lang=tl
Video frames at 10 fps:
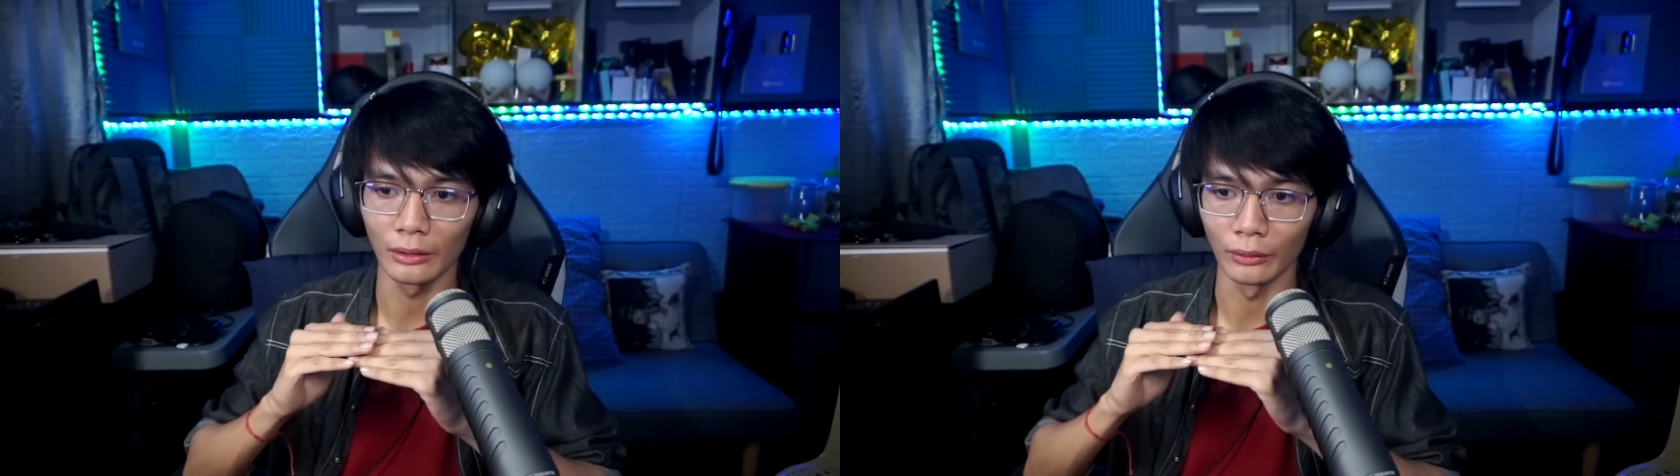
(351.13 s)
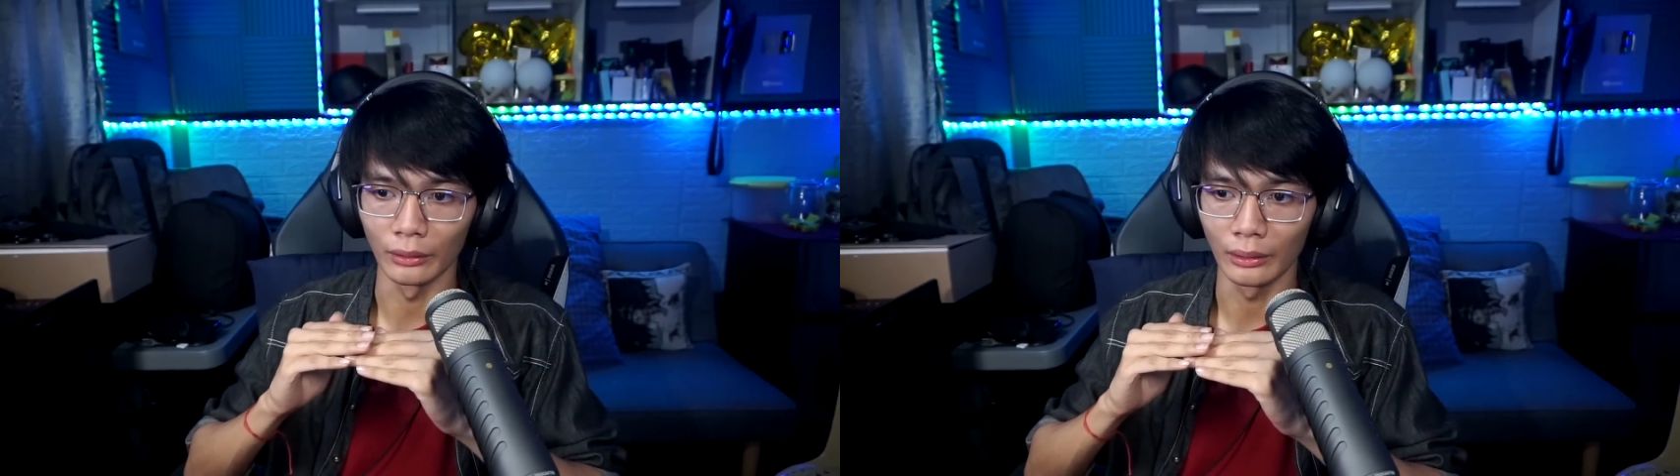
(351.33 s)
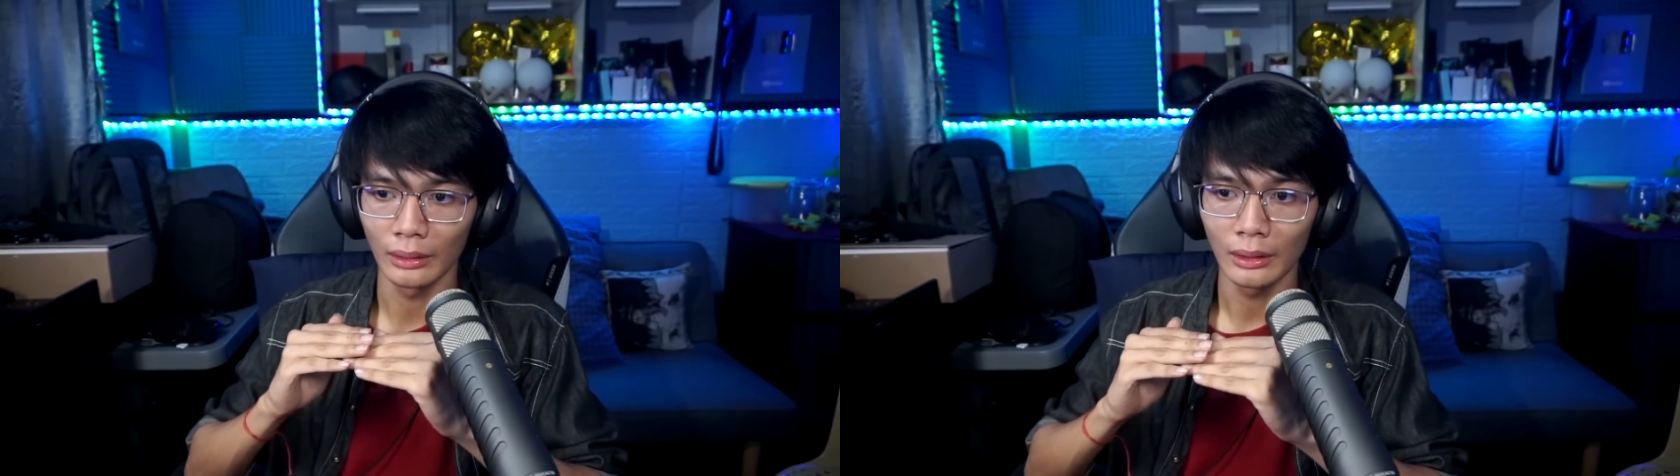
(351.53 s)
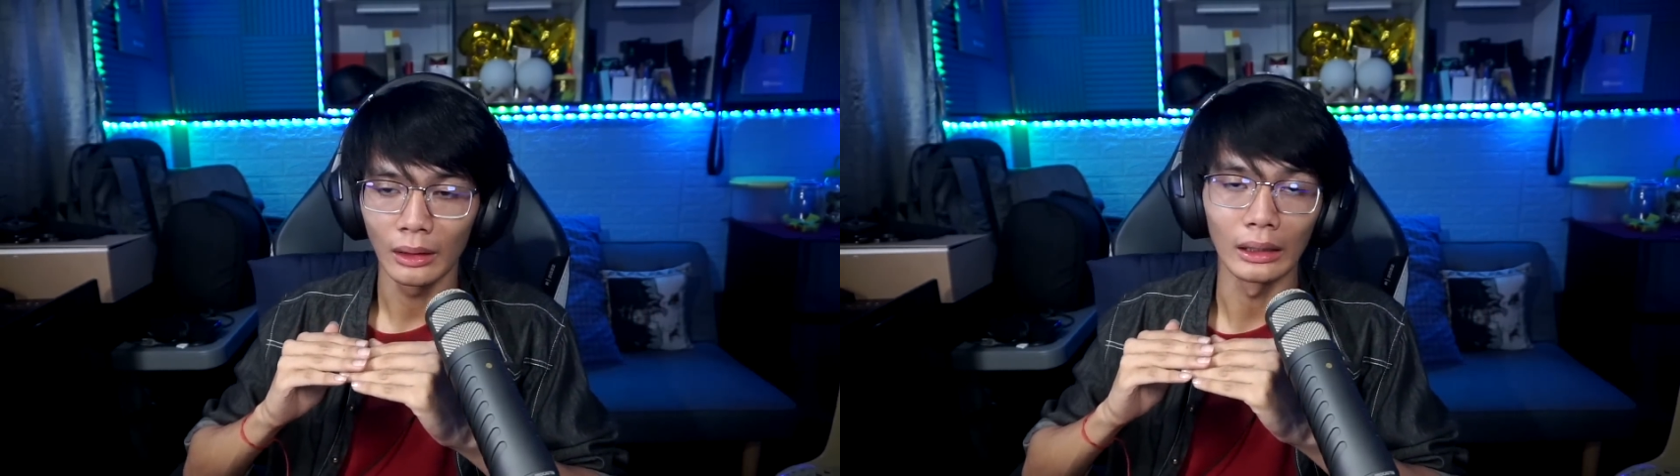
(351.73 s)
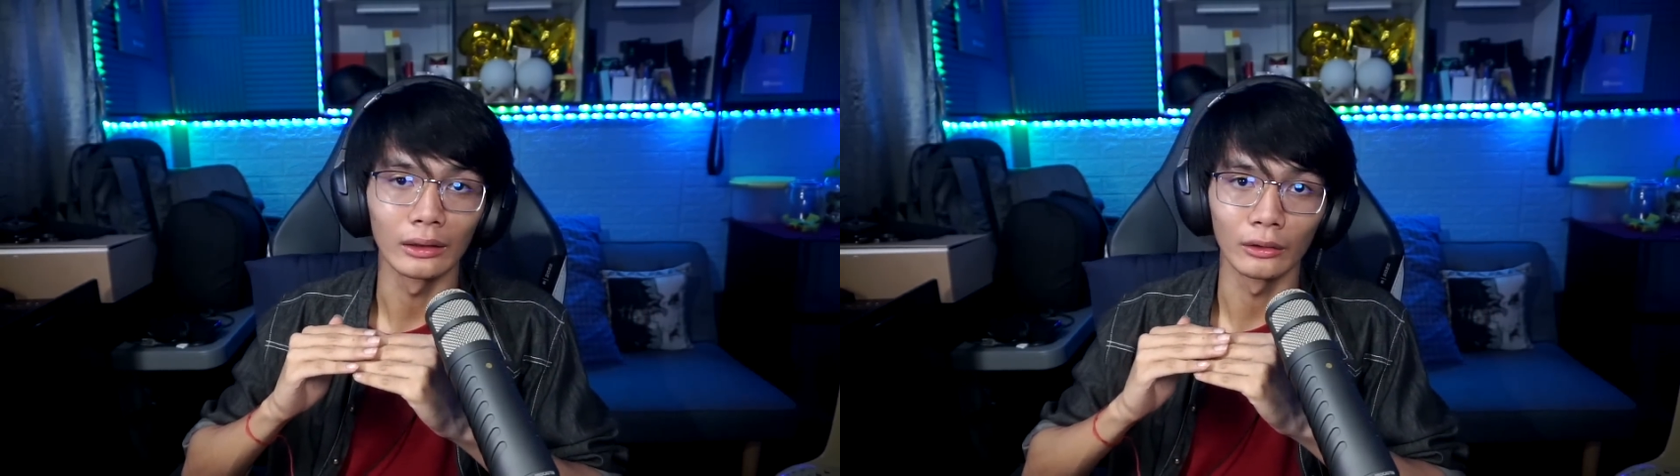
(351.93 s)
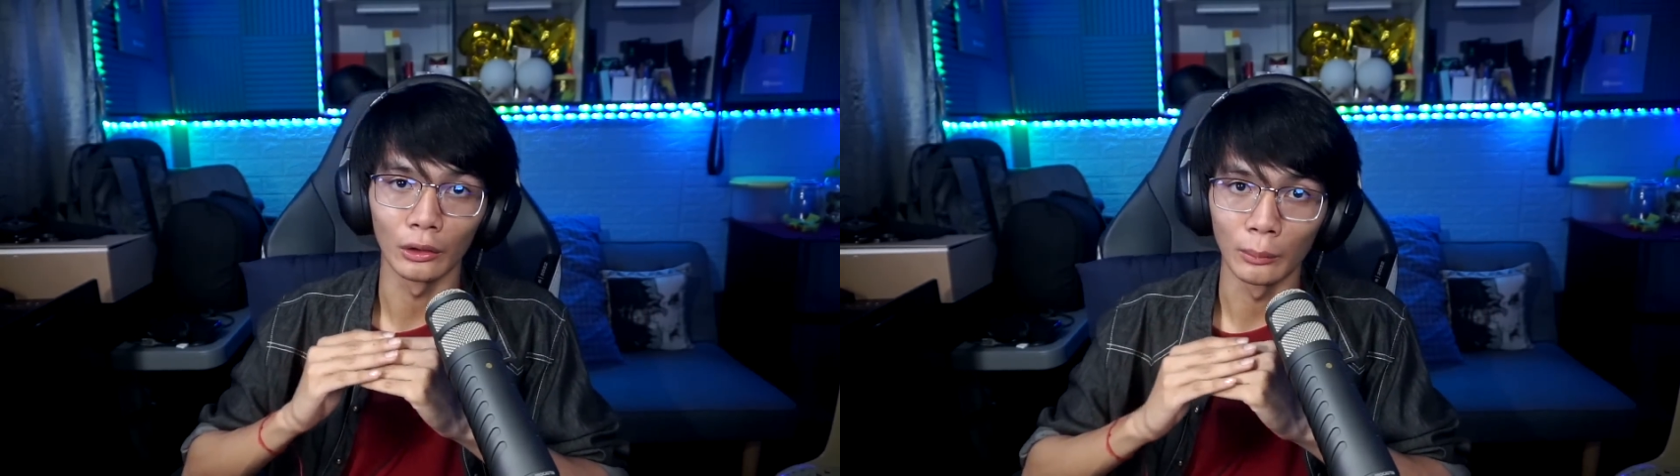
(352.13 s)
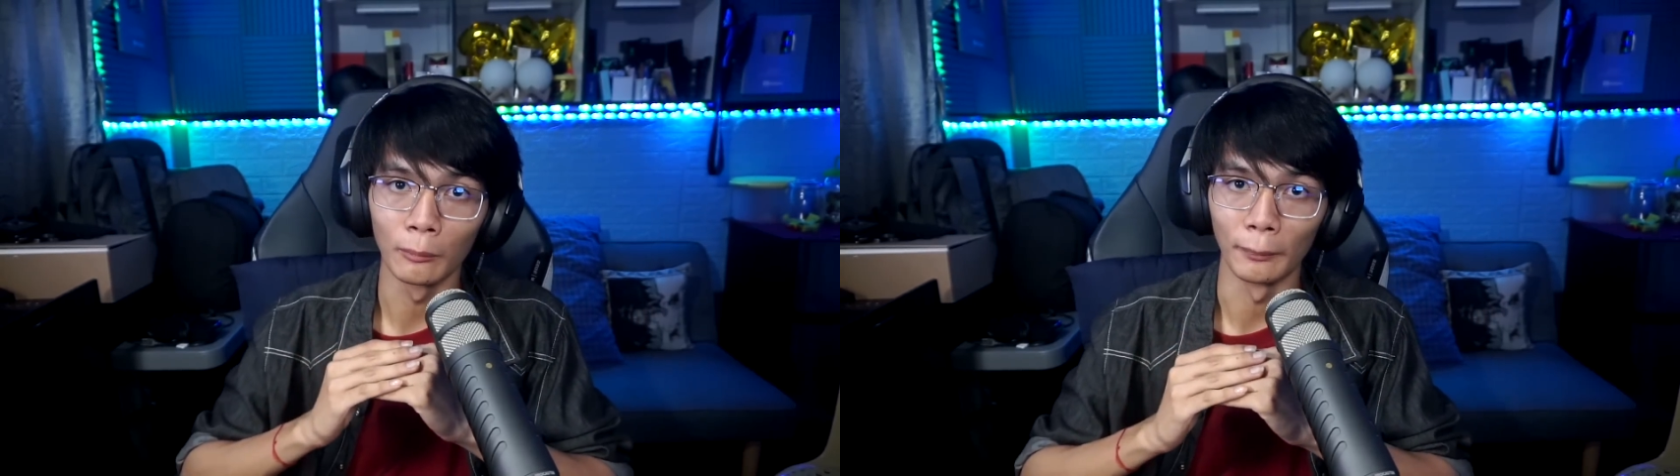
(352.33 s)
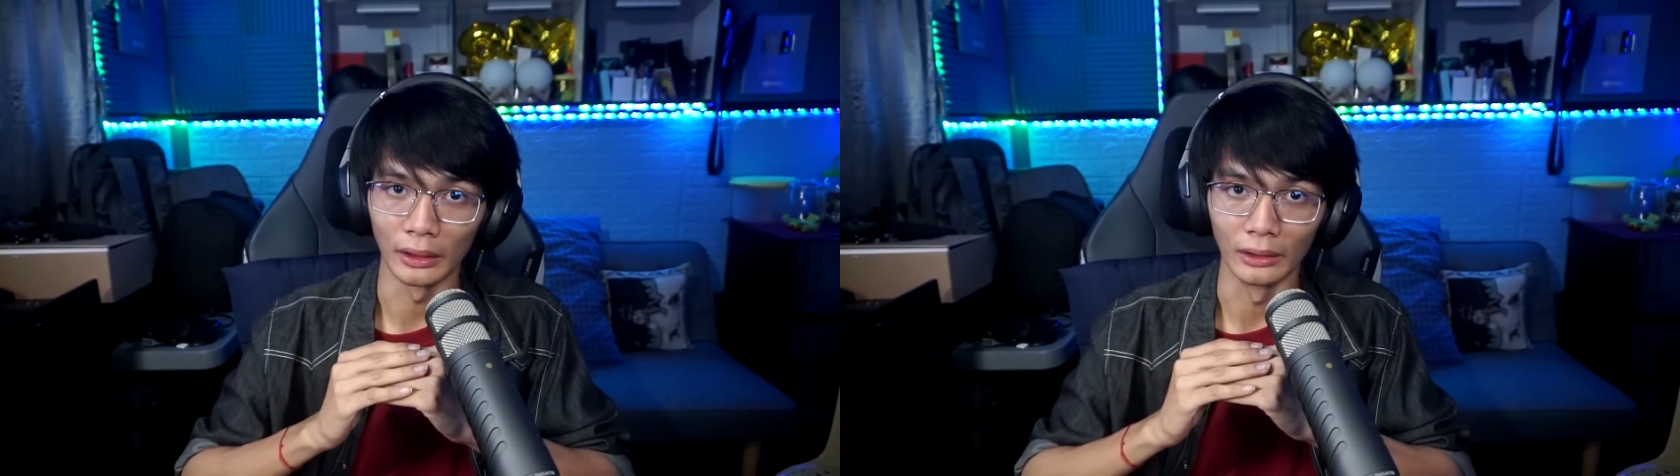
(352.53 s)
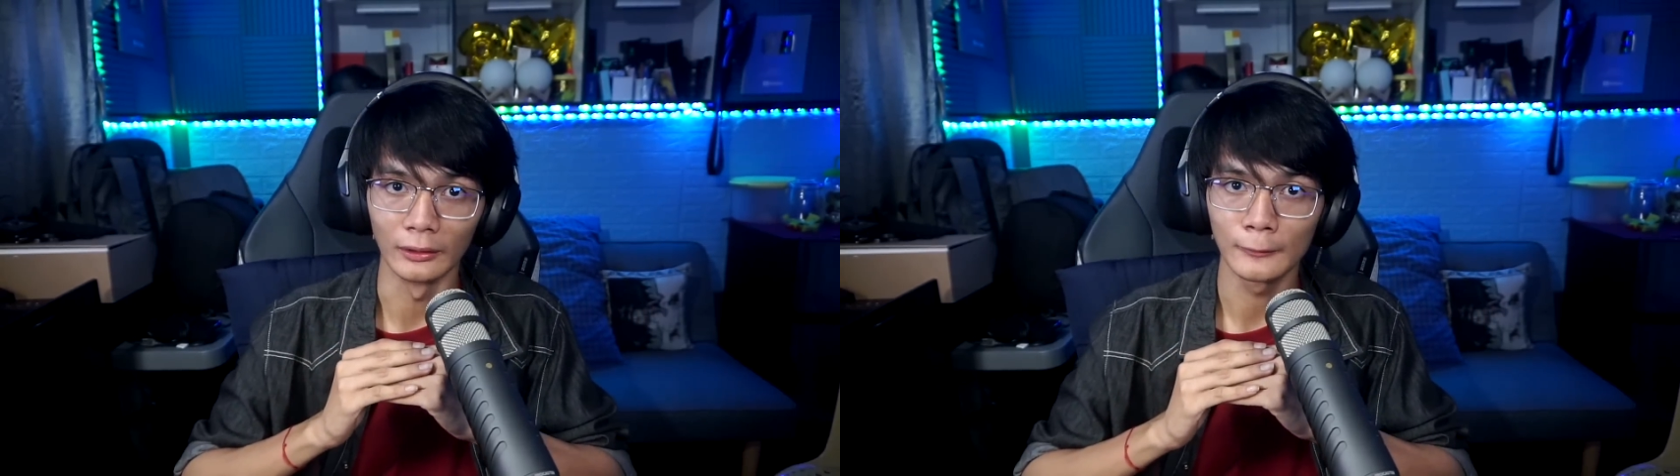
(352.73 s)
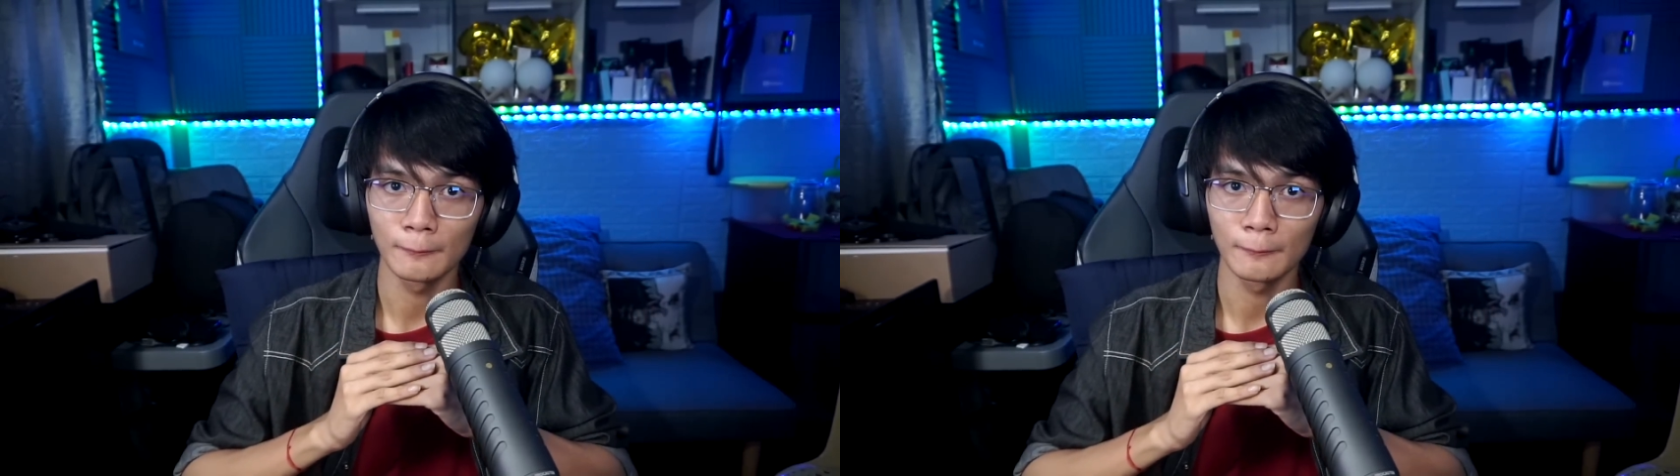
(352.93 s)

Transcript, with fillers: yun at ituloy mo pa rin.